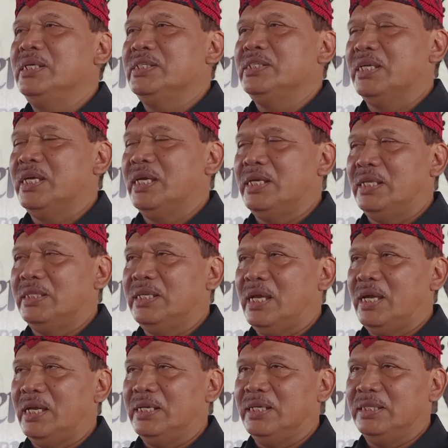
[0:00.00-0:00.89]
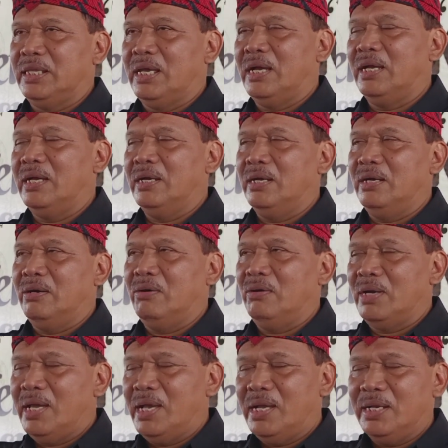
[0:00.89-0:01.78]
sehingga nanti akan kita
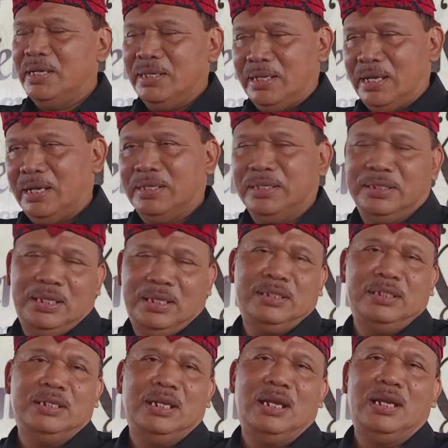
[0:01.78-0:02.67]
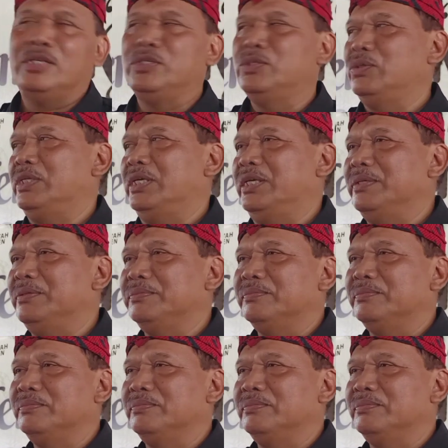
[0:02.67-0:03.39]
olah dan kita tidak lanjuti.